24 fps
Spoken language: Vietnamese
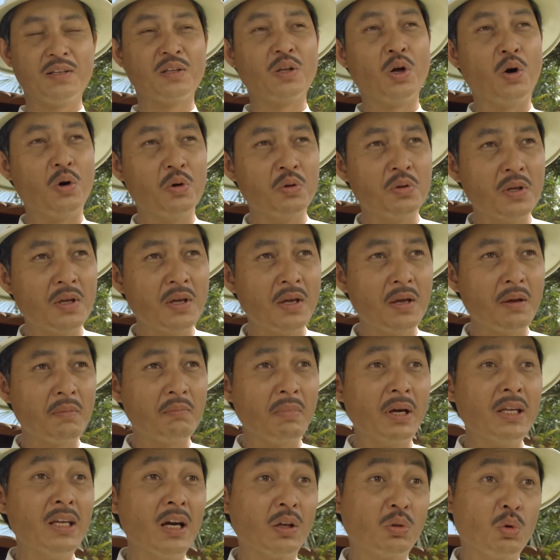Thôi,
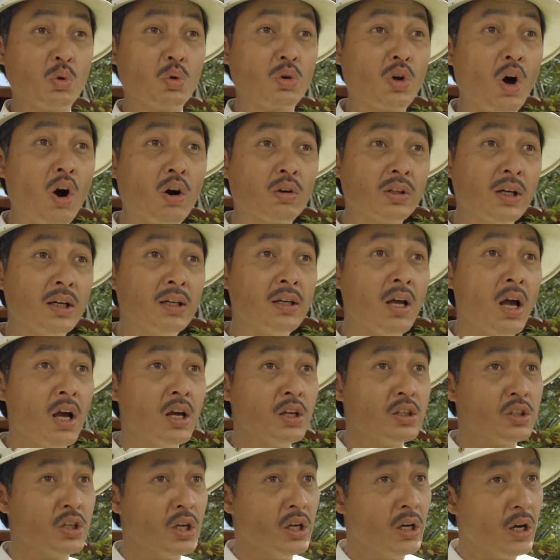bây giờ tụi con tới
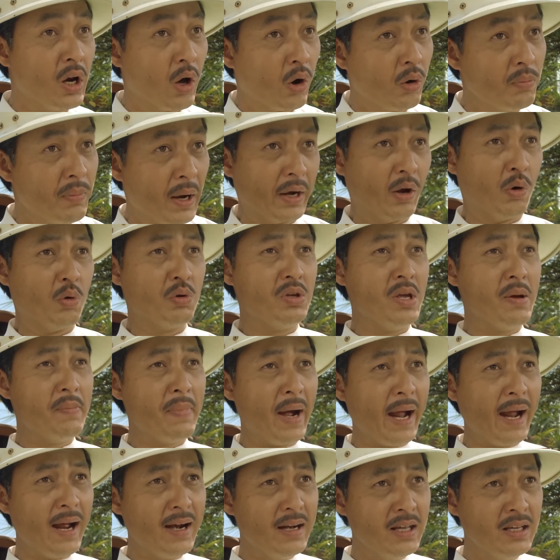xin lỗi bà nội với
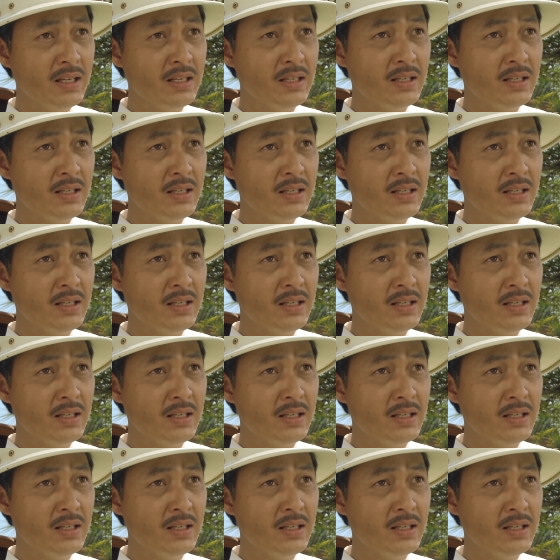má đi.